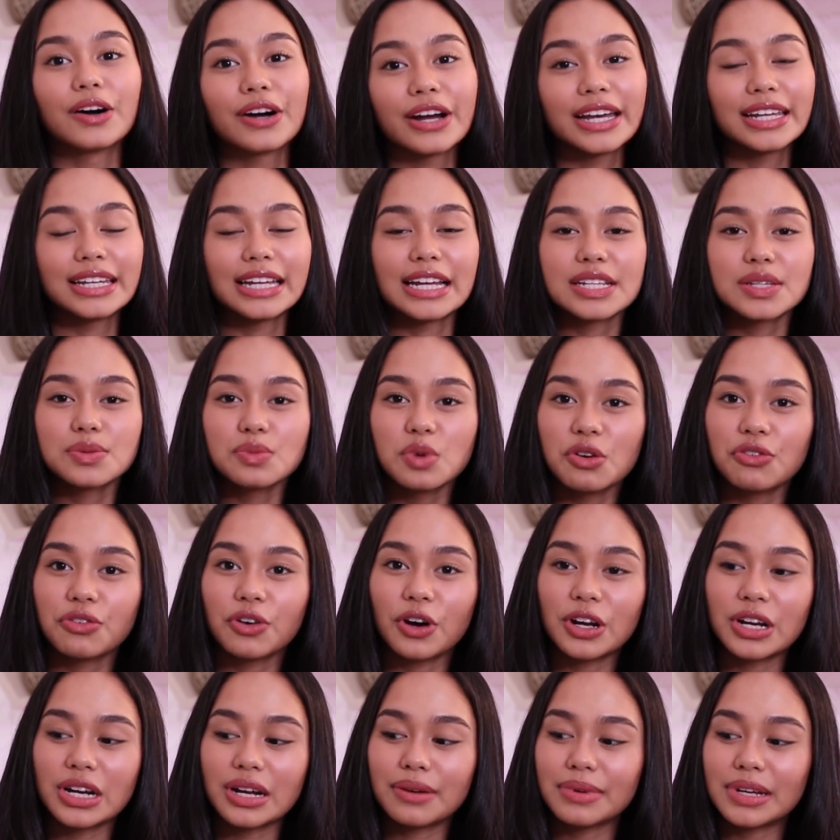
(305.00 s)
Okay, let's move
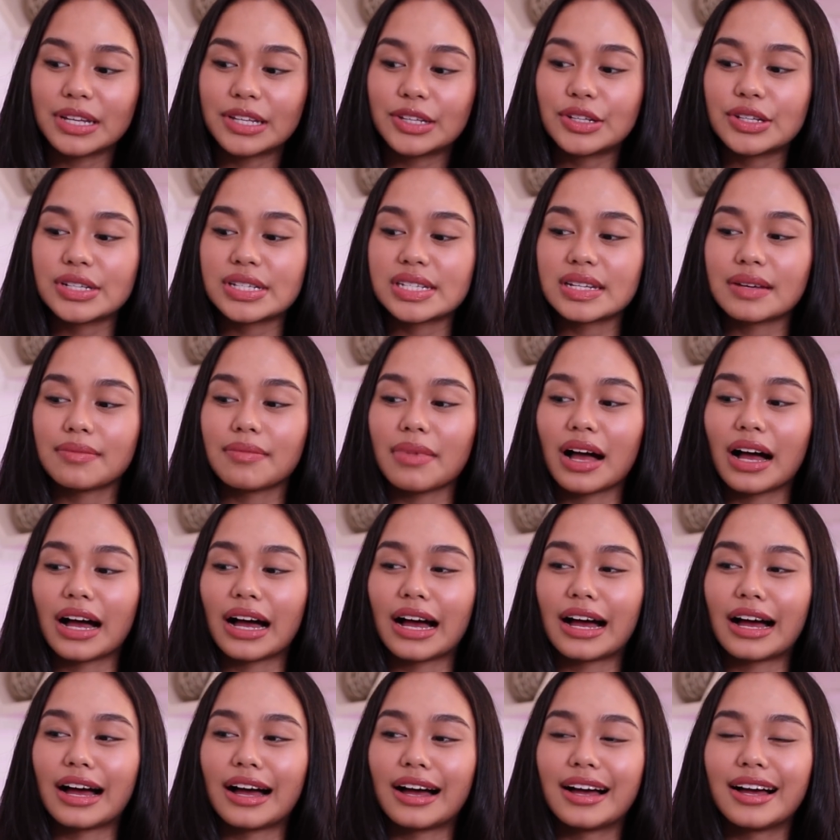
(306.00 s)
on naman dun sa
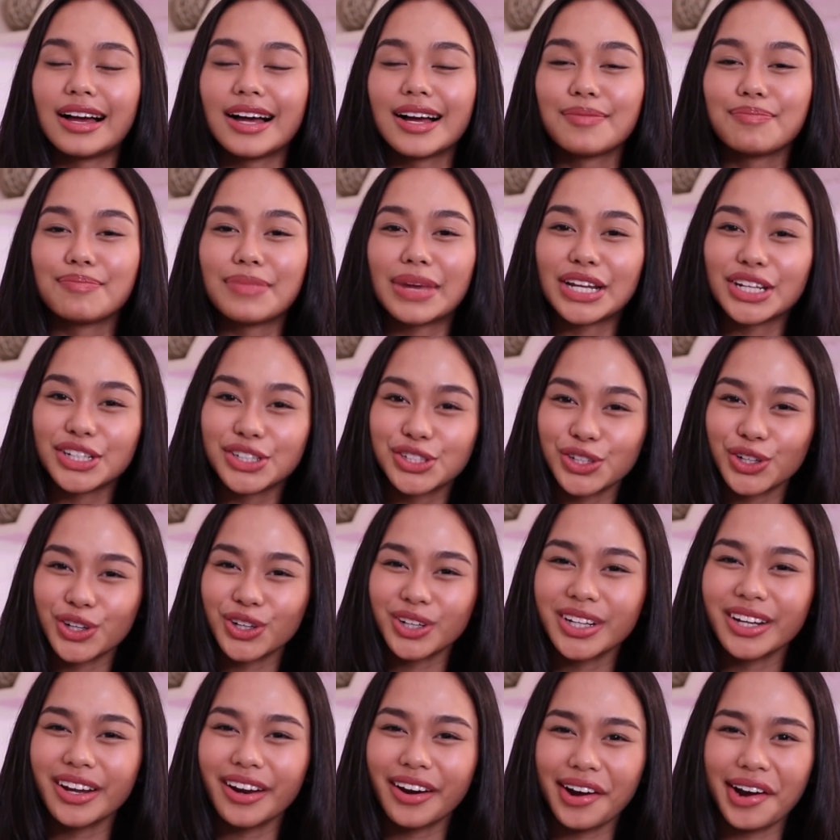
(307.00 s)
mga
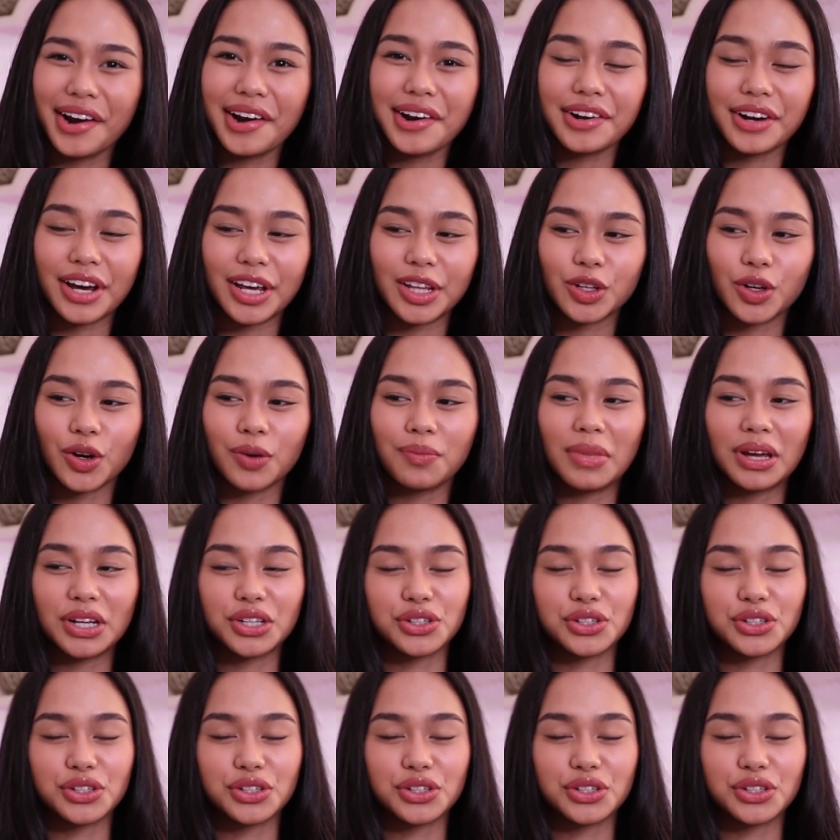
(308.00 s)
medyo nire-regret ko,